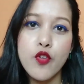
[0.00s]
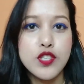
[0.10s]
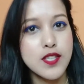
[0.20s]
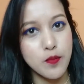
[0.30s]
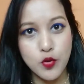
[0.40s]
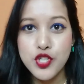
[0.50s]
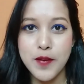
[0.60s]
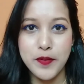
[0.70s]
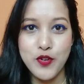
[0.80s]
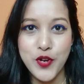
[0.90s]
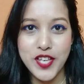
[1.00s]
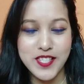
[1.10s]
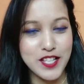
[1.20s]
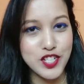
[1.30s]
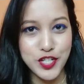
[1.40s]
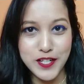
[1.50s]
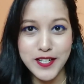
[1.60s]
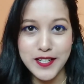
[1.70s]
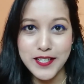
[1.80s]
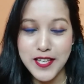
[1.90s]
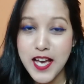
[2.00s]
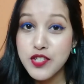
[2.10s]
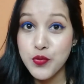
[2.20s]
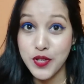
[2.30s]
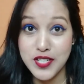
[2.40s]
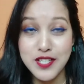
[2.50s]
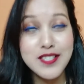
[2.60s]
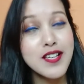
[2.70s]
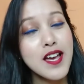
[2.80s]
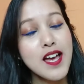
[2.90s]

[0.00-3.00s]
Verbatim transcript: वो सब कुछ आप लोगों के साथ शेयर कर दिया स्वाचेस